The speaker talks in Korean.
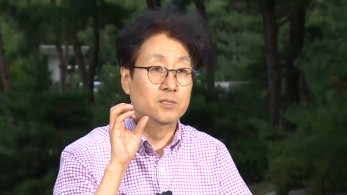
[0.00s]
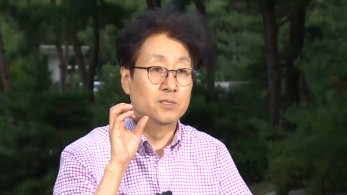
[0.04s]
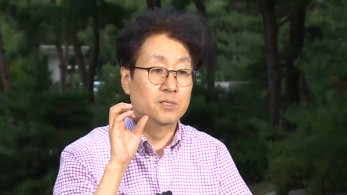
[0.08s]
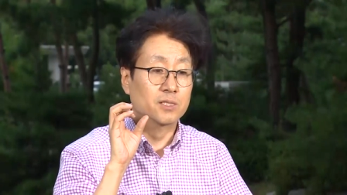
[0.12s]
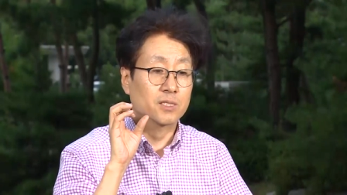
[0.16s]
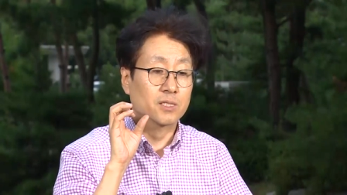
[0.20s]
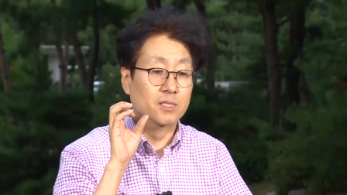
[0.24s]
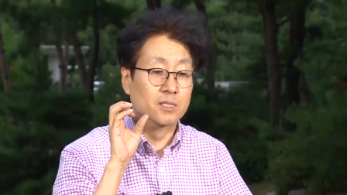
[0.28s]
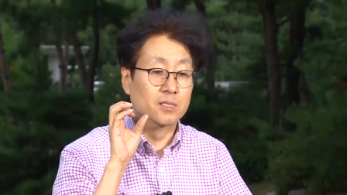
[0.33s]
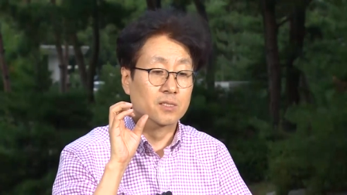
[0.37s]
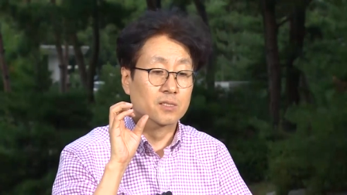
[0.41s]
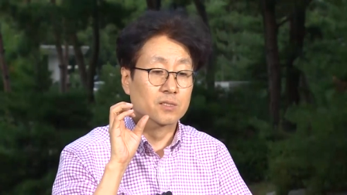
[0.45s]

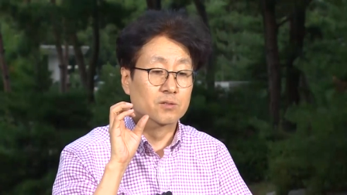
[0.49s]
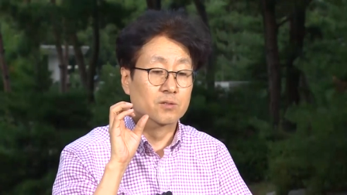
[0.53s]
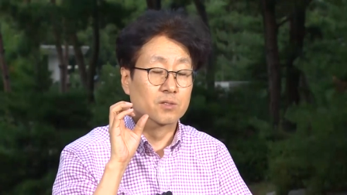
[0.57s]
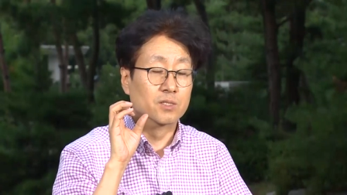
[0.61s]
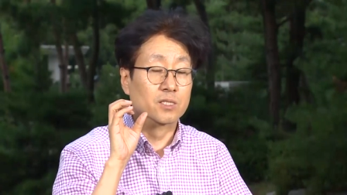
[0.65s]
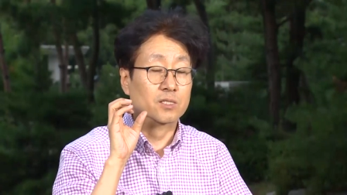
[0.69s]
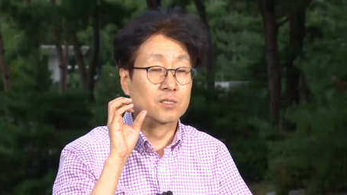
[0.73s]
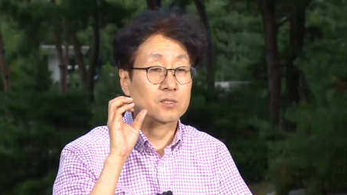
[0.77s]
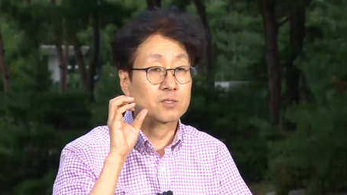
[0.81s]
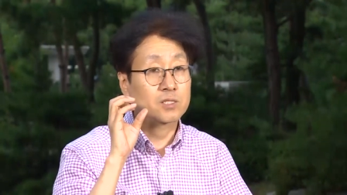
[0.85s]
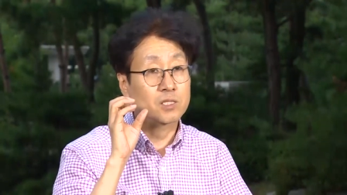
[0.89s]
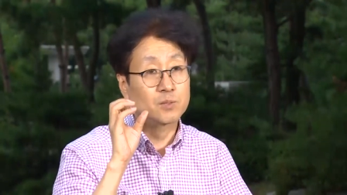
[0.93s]
이제
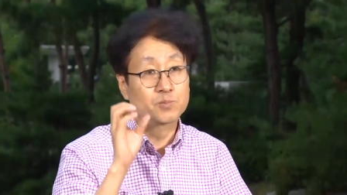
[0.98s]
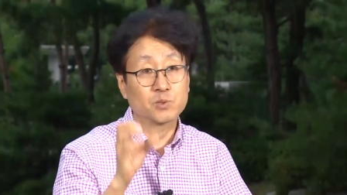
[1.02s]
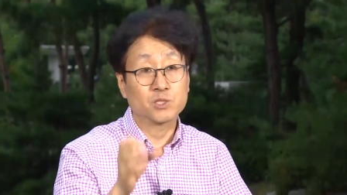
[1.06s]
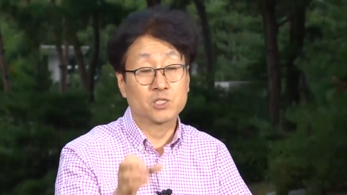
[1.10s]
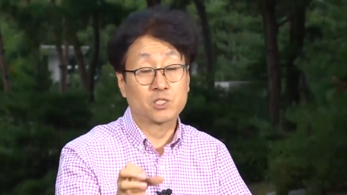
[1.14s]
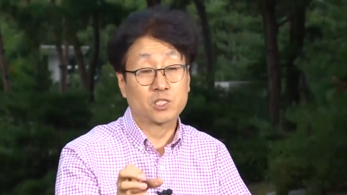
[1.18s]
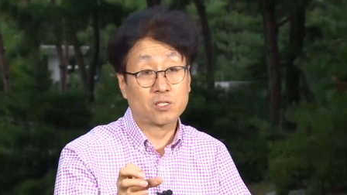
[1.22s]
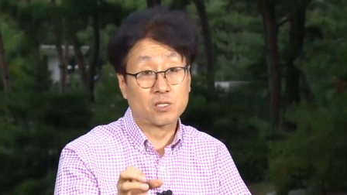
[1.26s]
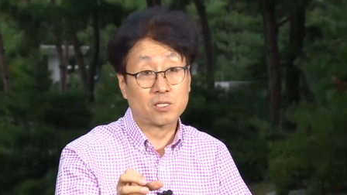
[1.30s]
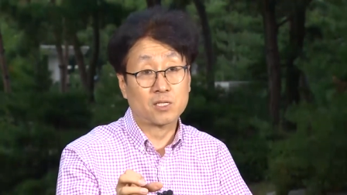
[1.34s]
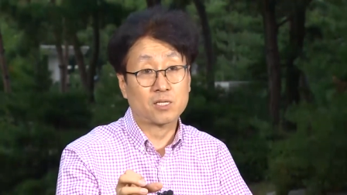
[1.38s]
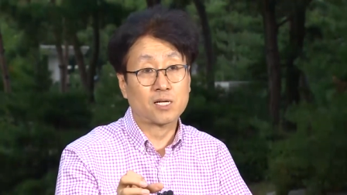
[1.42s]
우리가 깊은
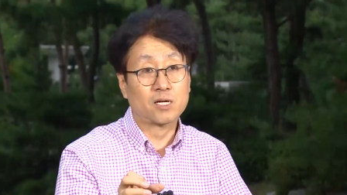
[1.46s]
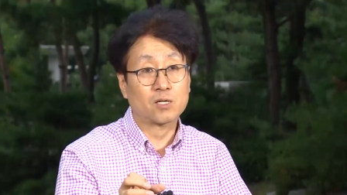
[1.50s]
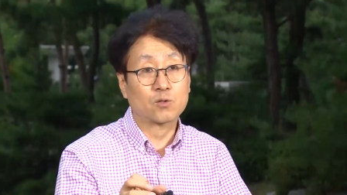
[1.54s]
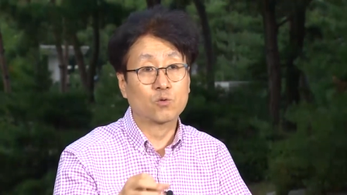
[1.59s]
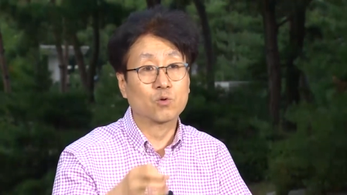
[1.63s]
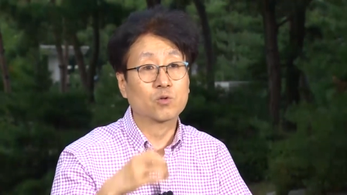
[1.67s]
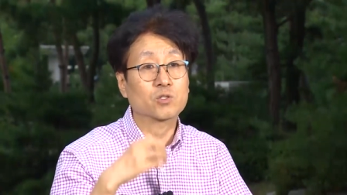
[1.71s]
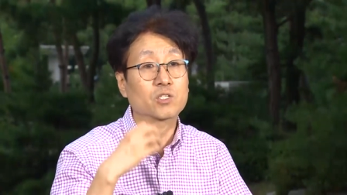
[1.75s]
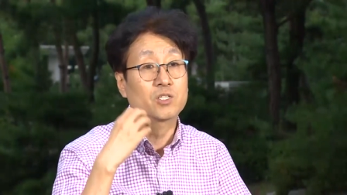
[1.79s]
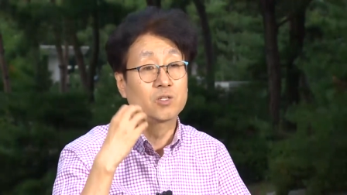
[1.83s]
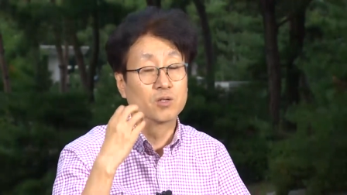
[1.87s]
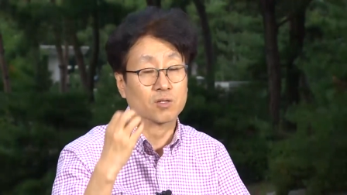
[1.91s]
처리를
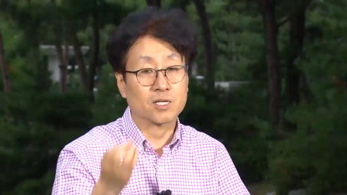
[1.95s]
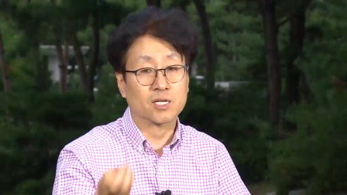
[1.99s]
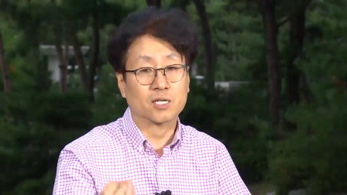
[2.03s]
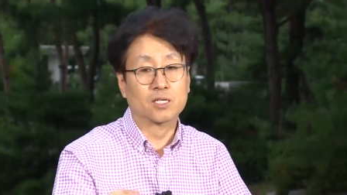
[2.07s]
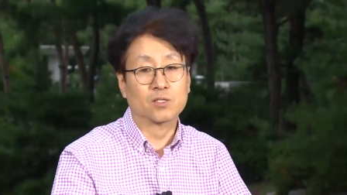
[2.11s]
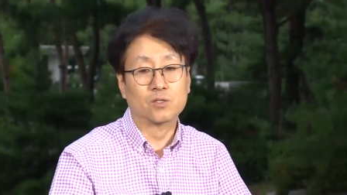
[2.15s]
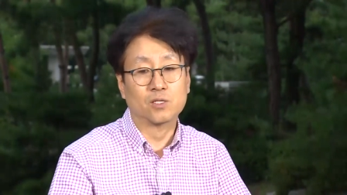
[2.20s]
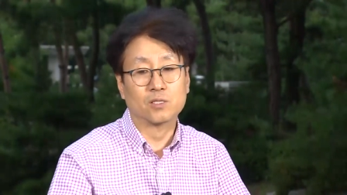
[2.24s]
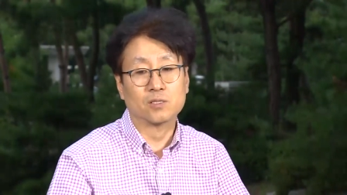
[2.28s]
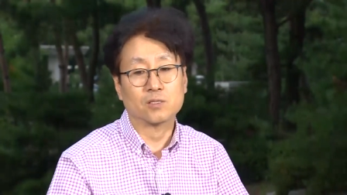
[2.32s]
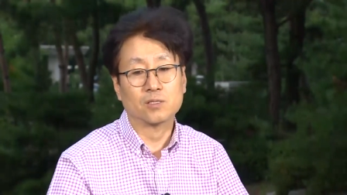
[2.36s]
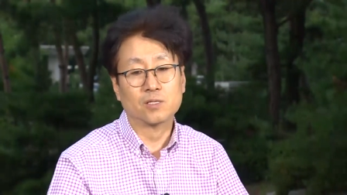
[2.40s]
하고
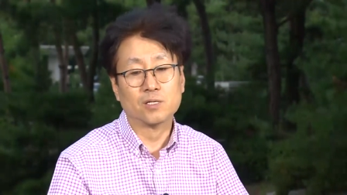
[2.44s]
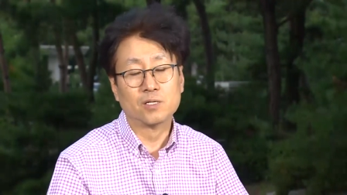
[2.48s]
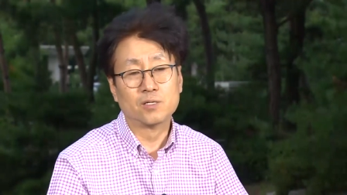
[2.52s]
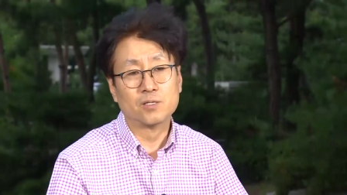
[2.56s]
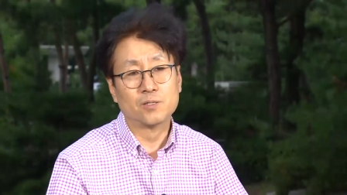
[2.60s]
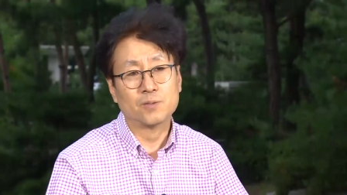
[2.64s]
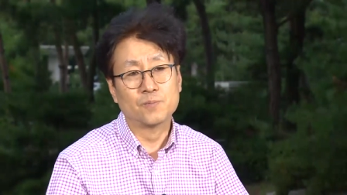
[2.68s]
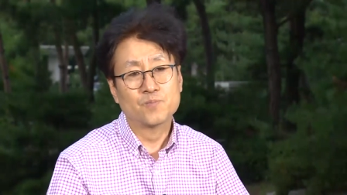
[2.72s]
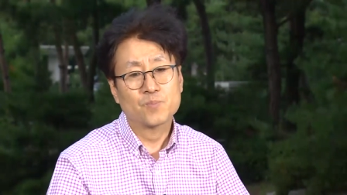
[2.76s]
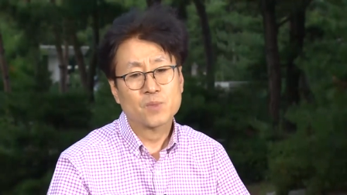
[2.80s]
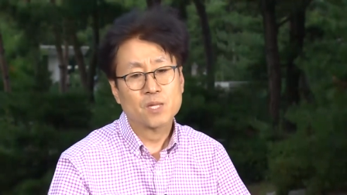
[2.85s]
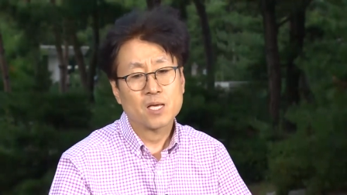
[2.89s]
기억하게
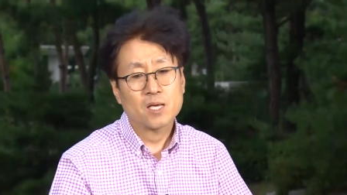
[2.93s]
되는데요.